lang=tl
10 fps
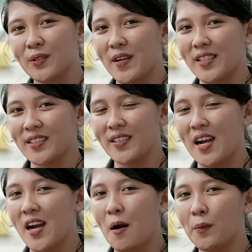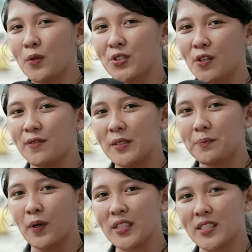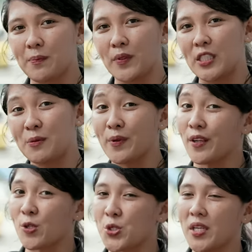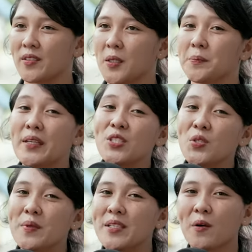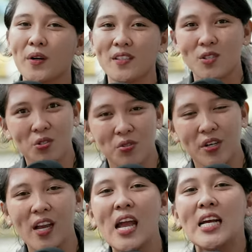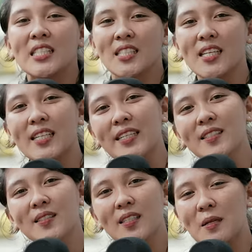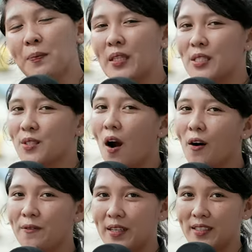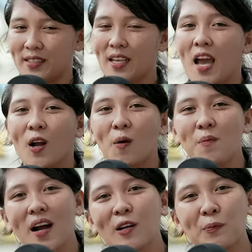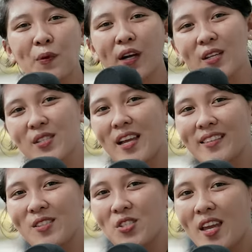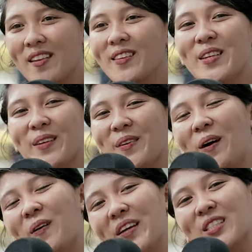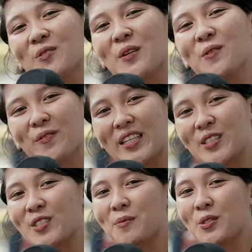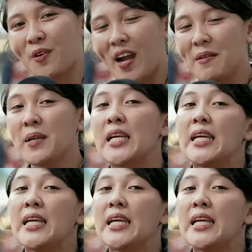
director, ang humble servant po na si Police Brigadier General Benjamin Accorda Jr. sa Iligan City Police Office. Kung bago po kayo sa ating channel, you can always feel free to subscribe